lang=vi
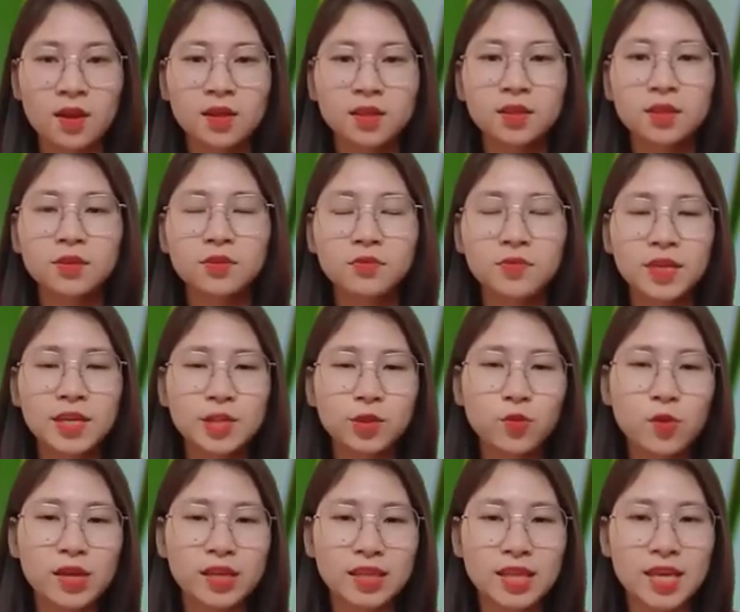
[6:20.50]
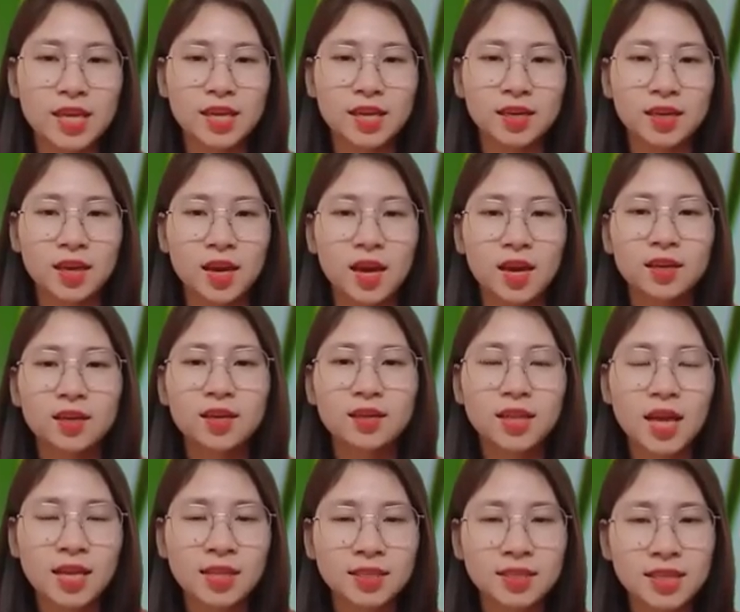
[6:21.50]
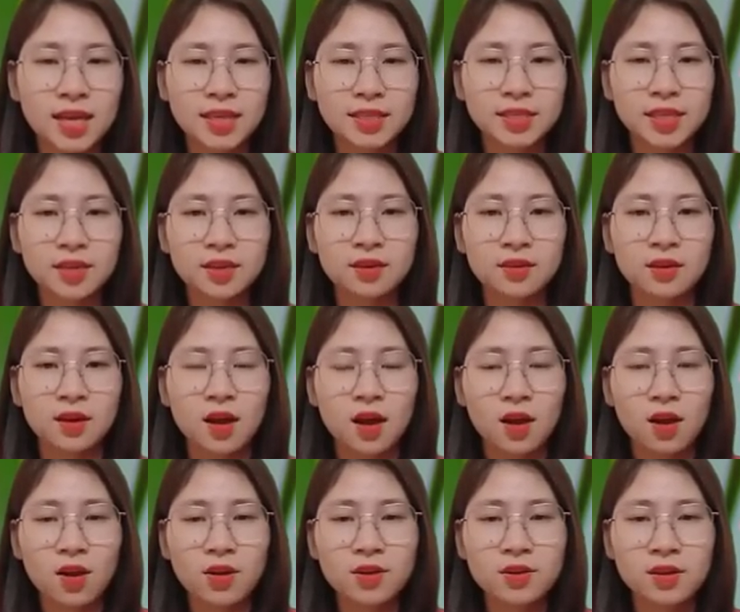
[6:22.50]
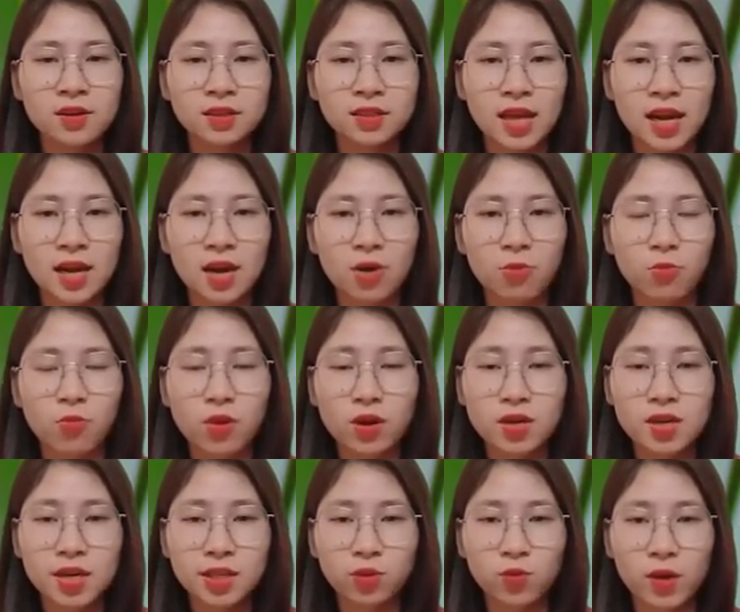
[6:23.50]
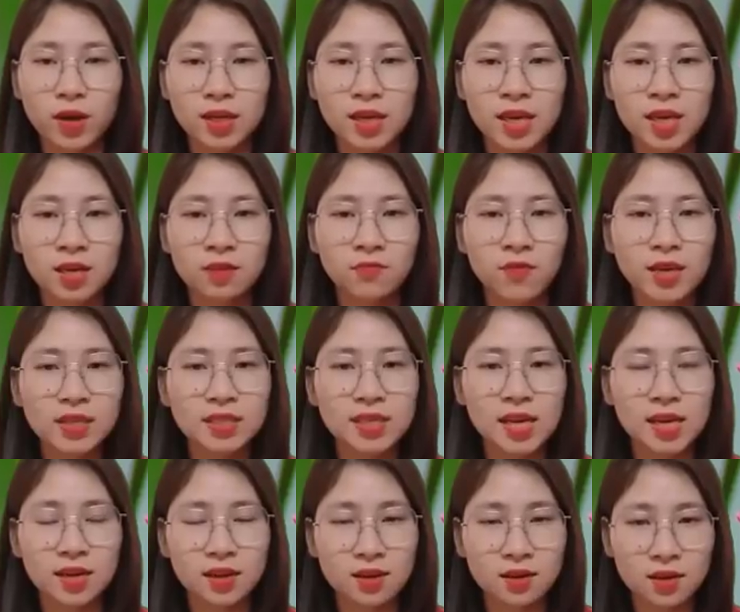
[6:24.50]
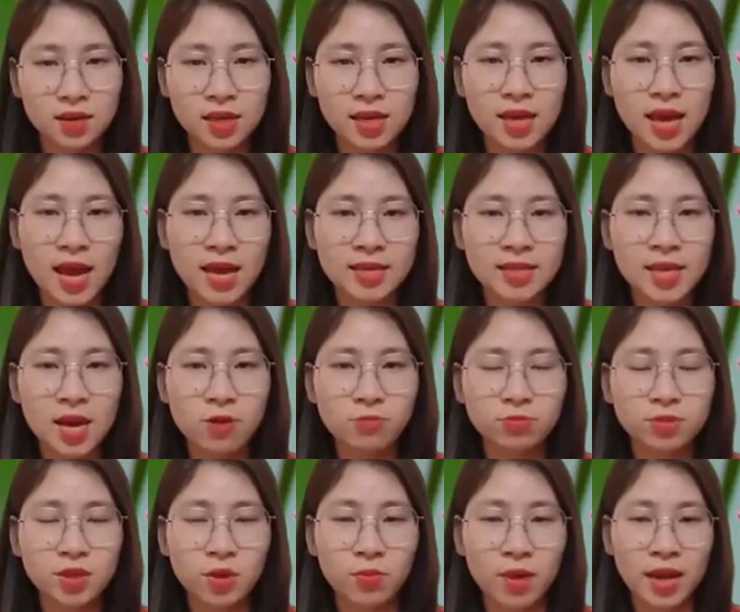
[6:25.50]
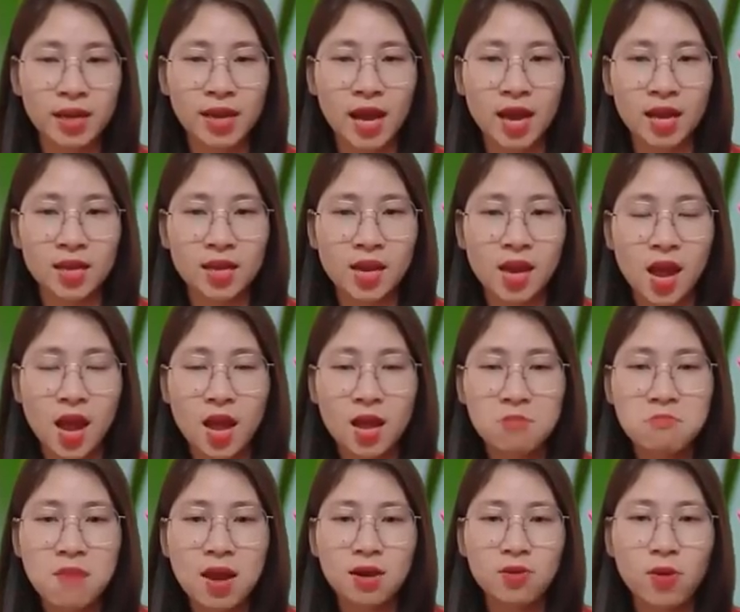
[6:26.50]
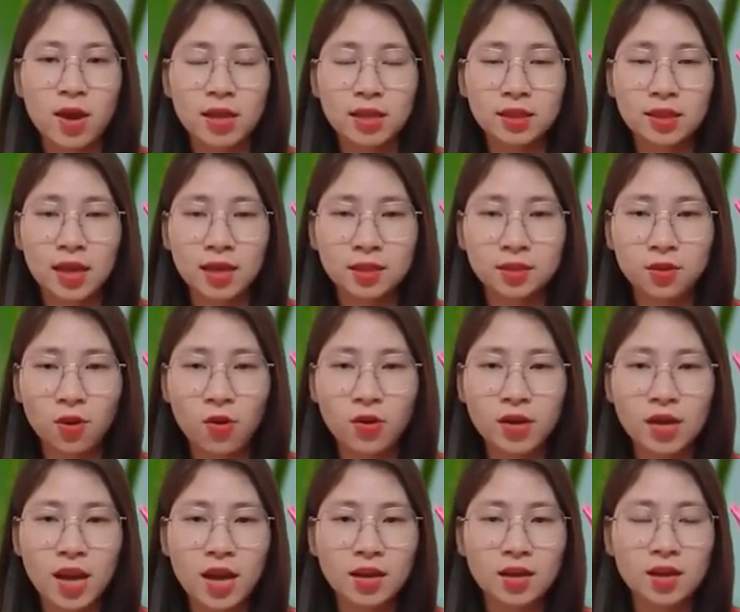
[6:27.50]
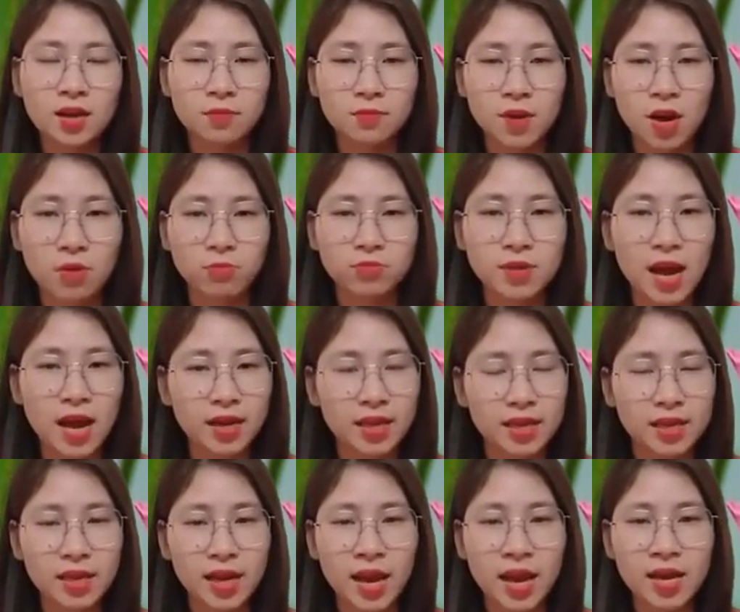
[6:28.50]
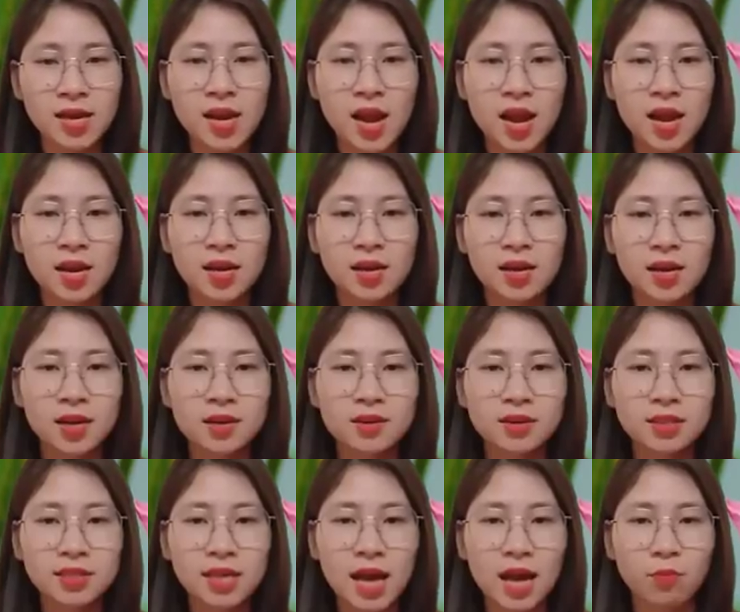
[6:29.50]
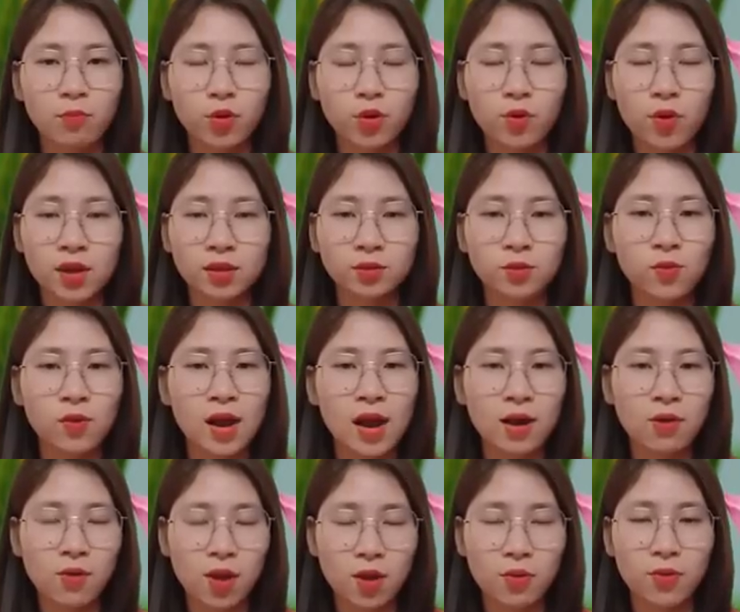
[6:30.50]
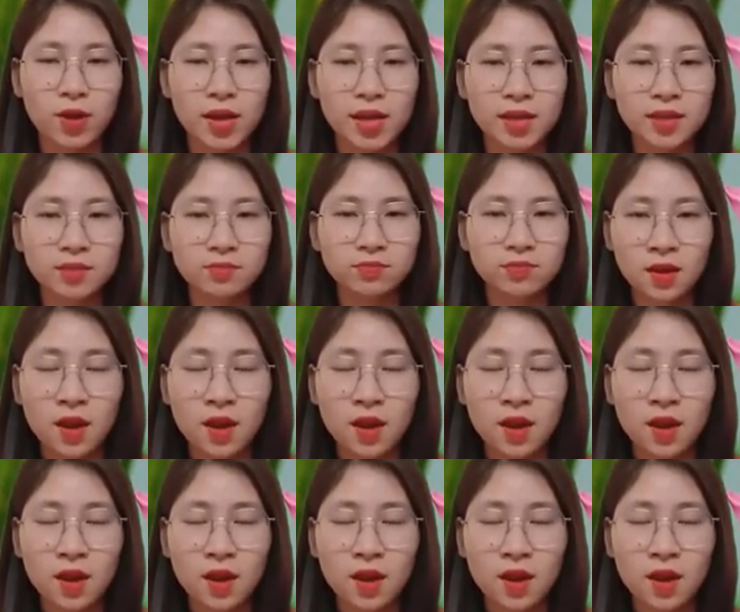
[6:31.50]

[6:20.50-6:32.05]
Tử vi tuổi Thìn, thực thân che chở, con đường tài lộc của người tuổi Thìn phát triển cực kỳ hanh thông trong ngày này. Bạn hoàn thành tốt các hợp đồng đã ký kết nên được trả một khoản thù lao hậu hĩnh.